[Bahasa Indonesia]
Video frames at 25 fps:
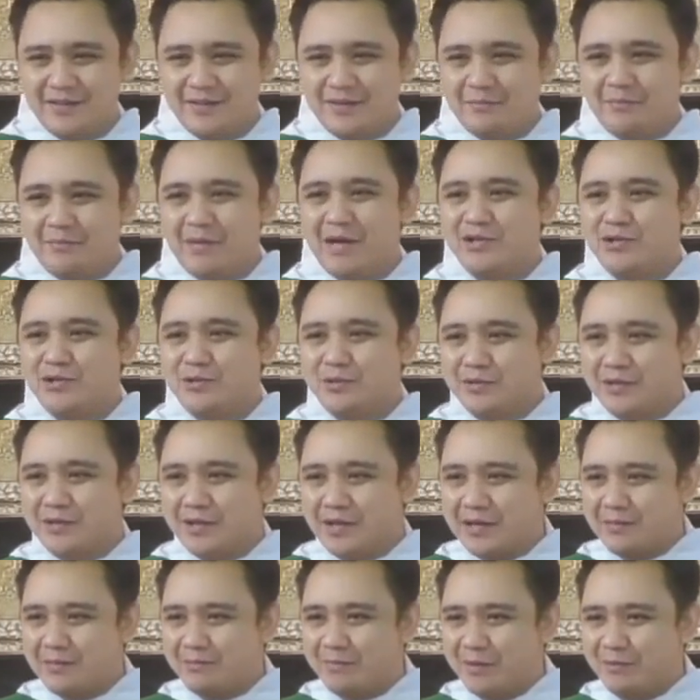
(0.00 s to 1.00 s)
masuk
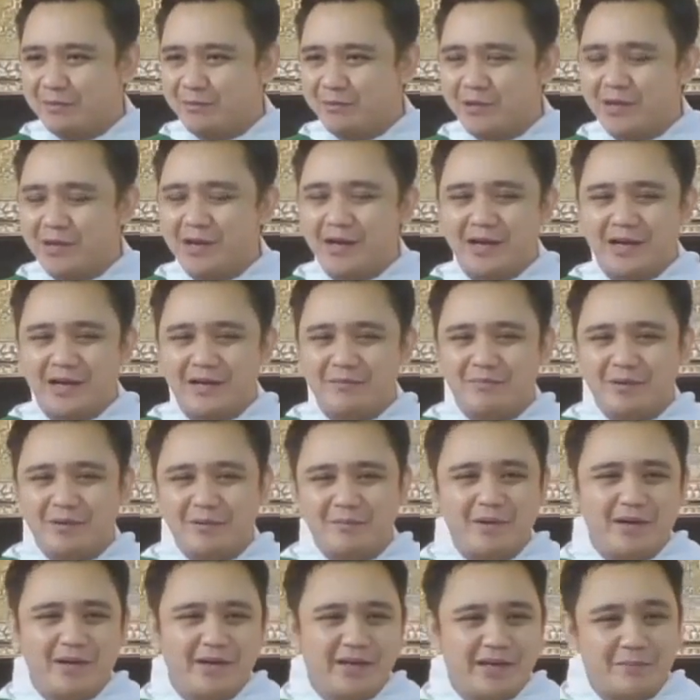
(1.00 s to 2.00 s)
dalam perbudakan
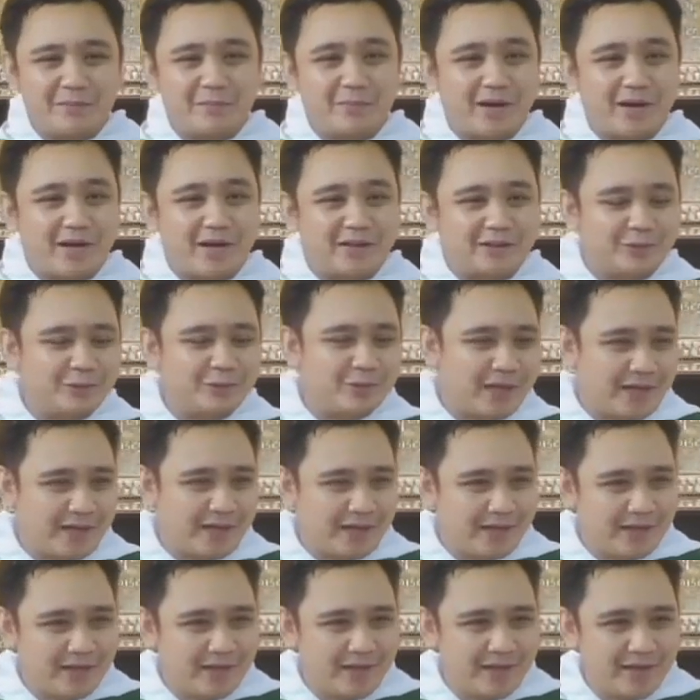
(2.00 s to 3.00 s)
berbagai peraturan
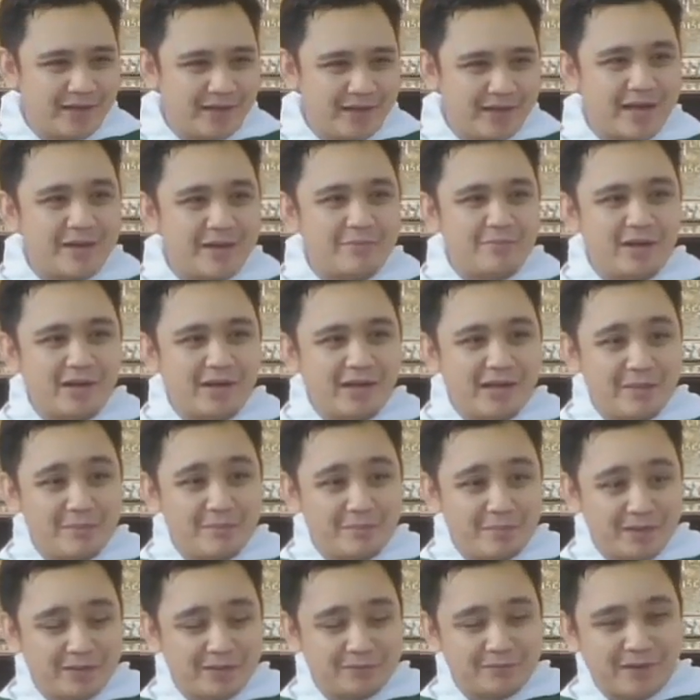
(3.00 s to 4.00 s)
yang
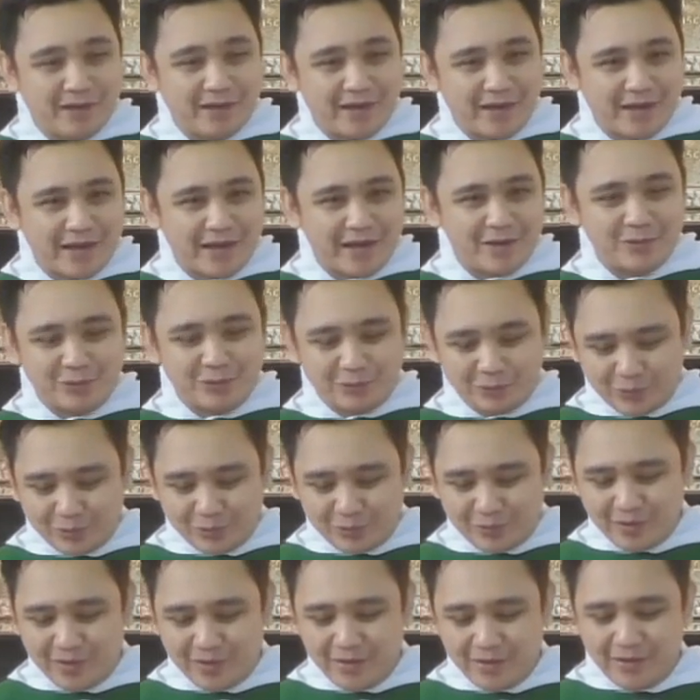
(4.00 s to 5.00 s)
menghimpit mereka untuk
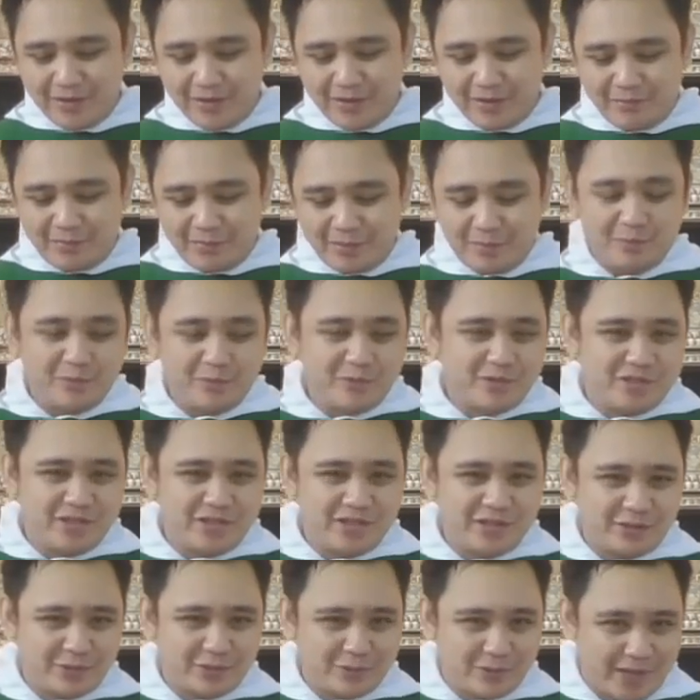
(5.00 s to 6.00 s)
memuji
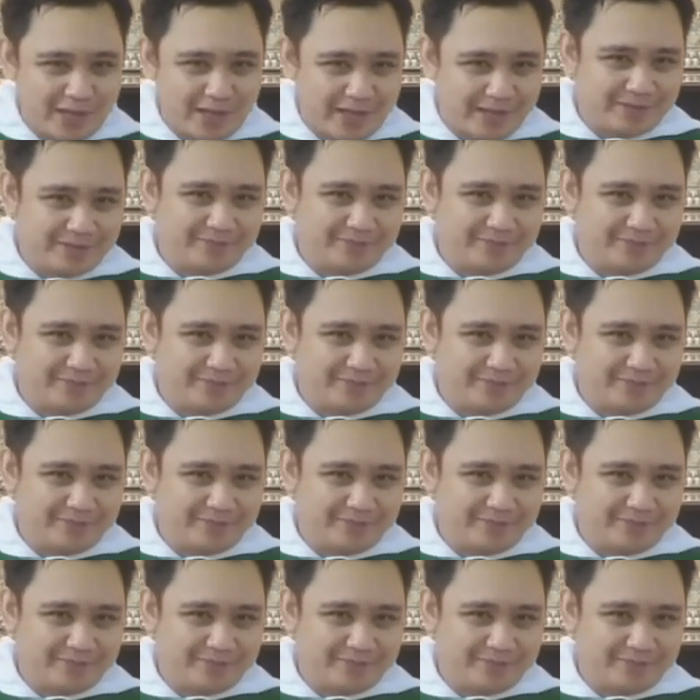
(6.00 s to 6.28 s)
Tuhan.